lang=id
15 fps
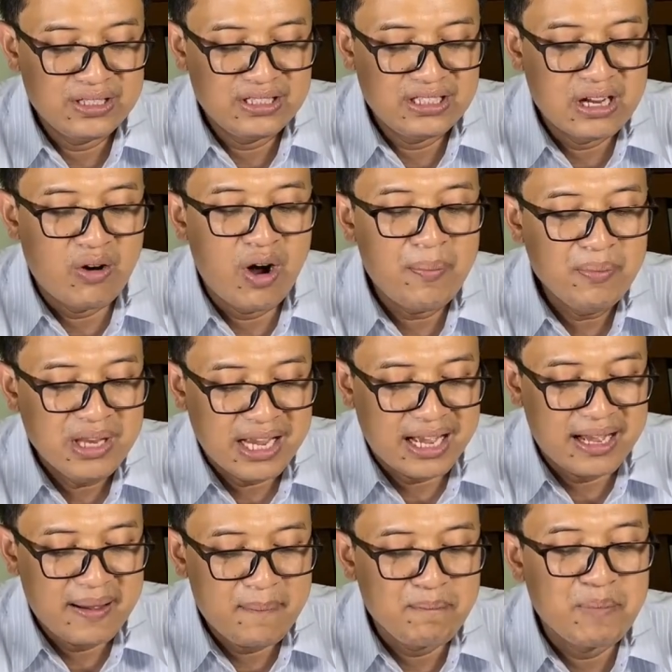Jawabnya,
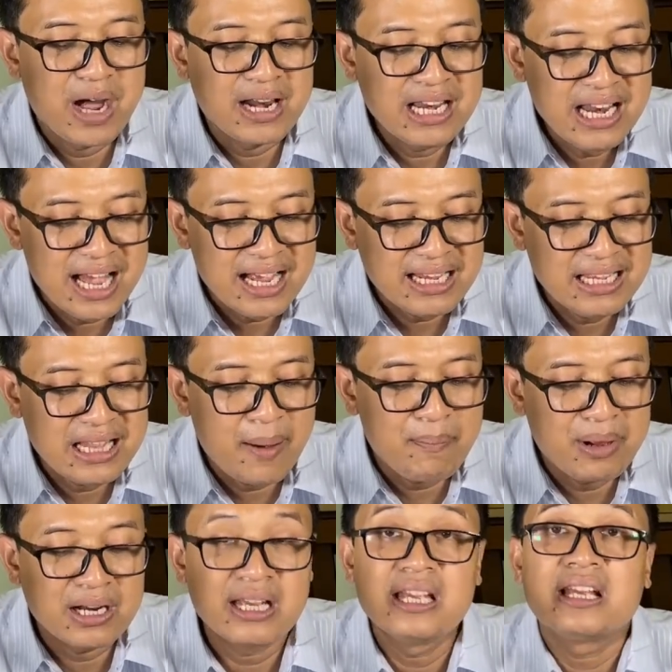marilah kita
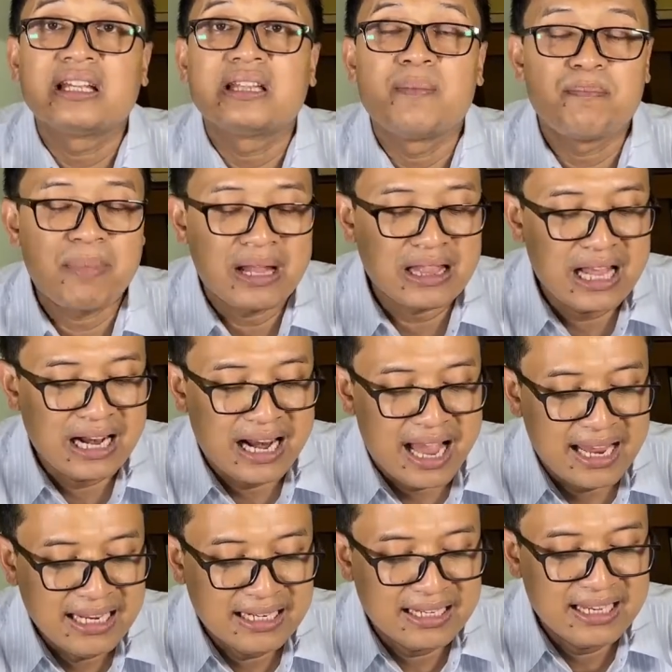pergi ke tempat
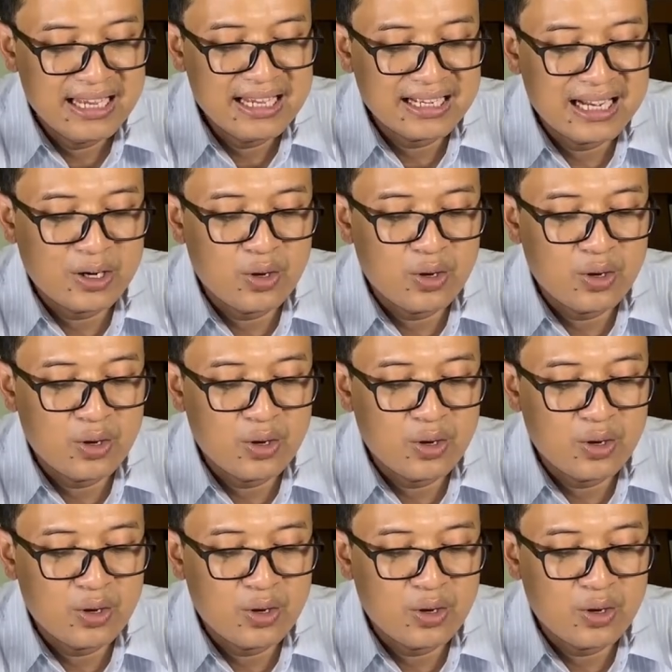lain, ke